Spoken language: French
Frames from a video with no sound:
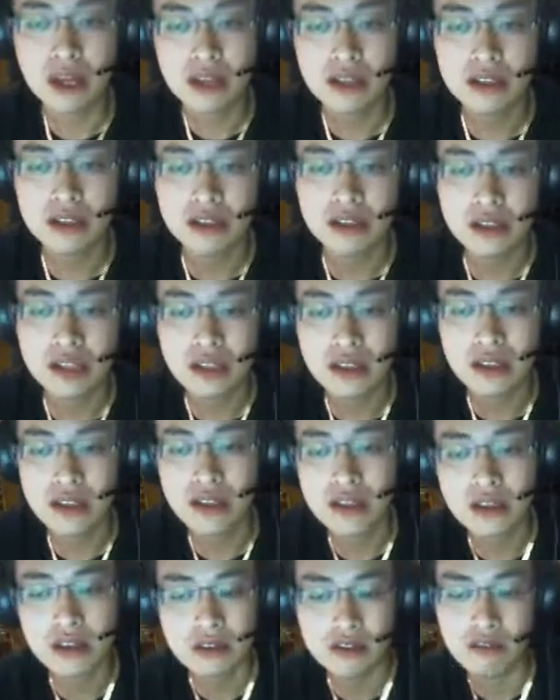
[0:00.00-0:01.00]

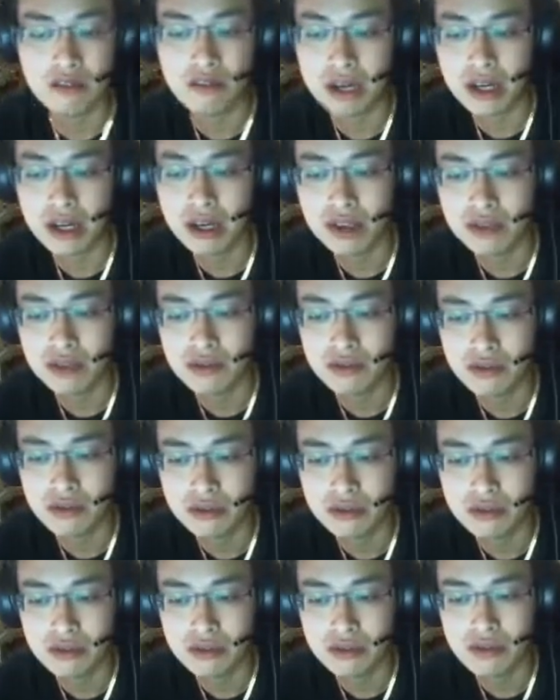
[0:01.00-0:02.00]
certains euh, parrains
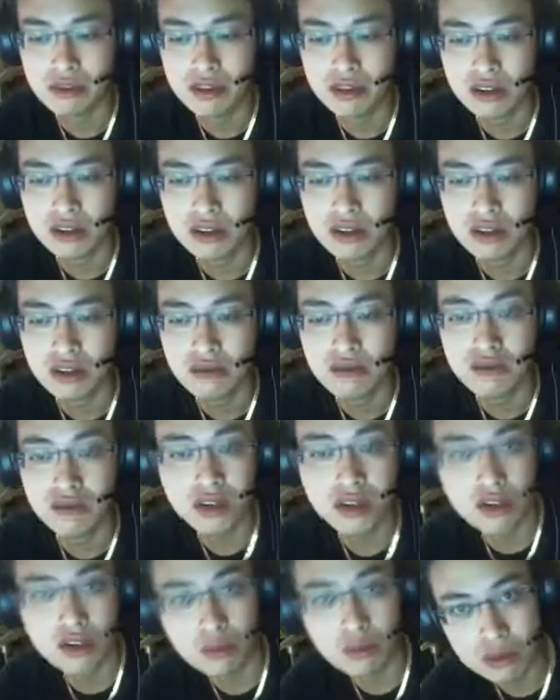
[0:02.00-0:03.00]
vont vous
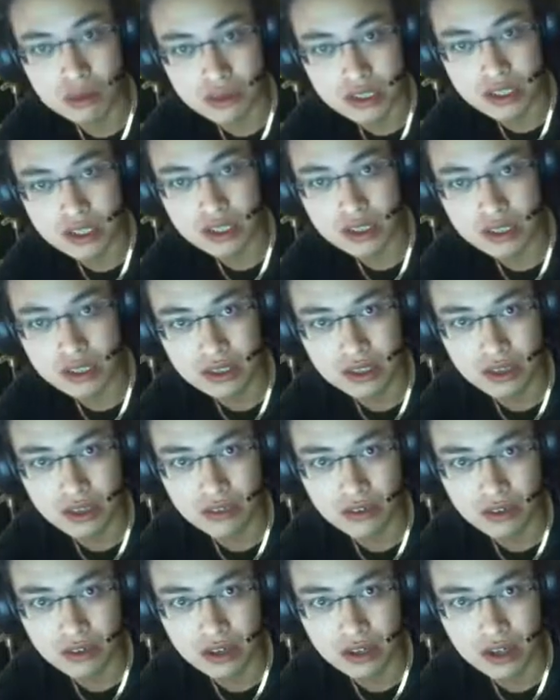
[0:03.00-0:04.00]
récompenser
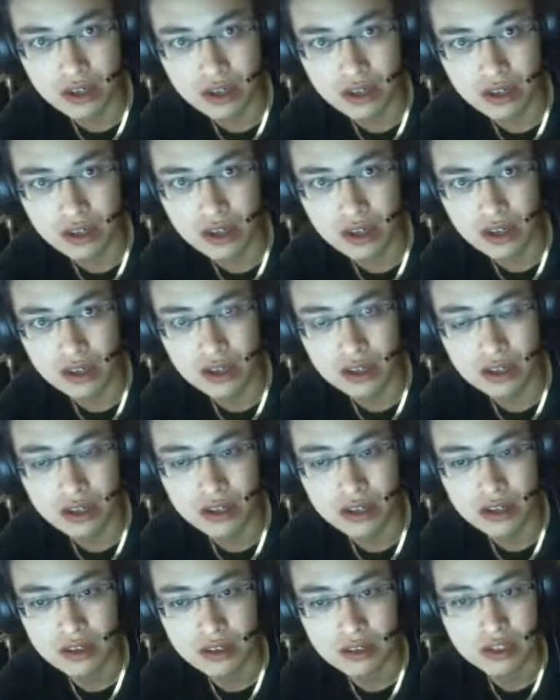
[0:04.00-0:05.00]
d'avoir
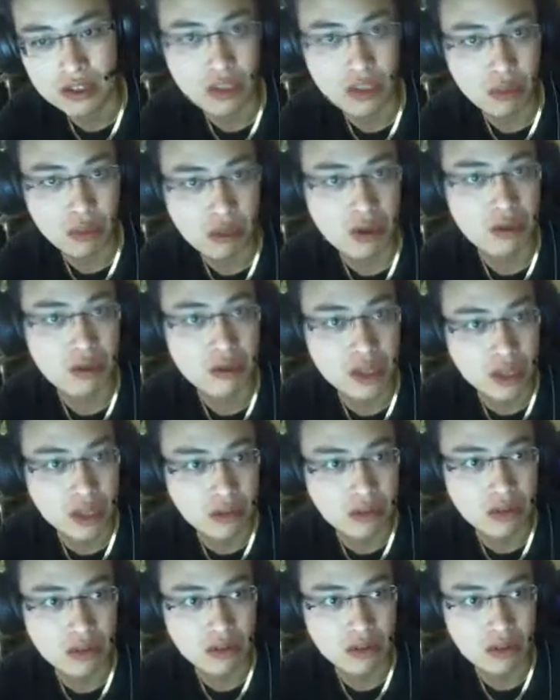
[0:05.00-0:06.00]
déjà
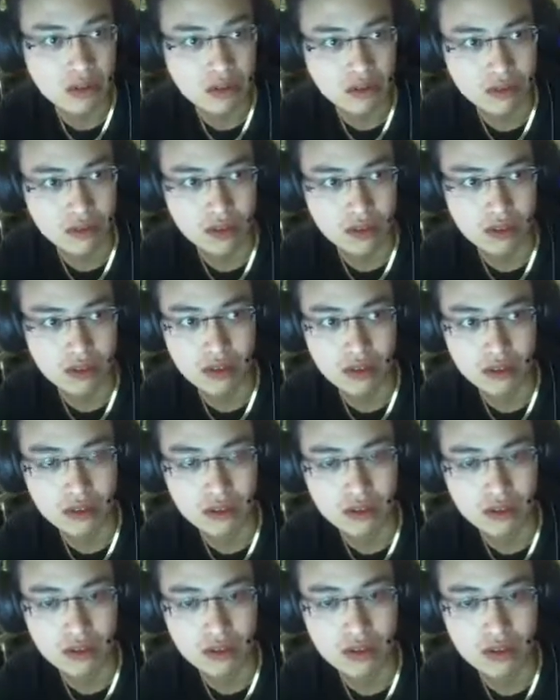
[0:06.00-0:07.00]
premièrement d'avoir
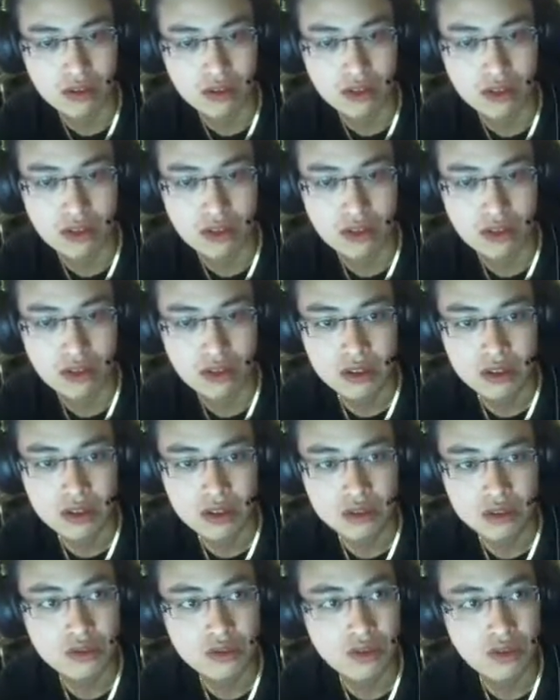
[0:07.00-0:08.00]

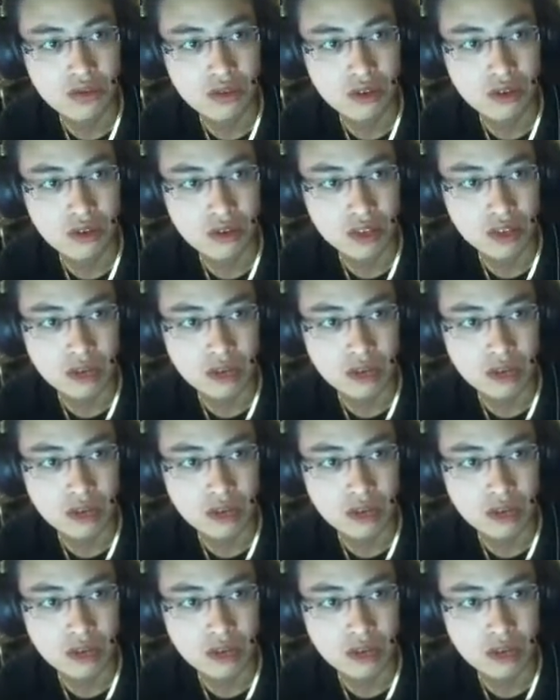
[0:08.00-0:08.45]
euh, suivi le lien de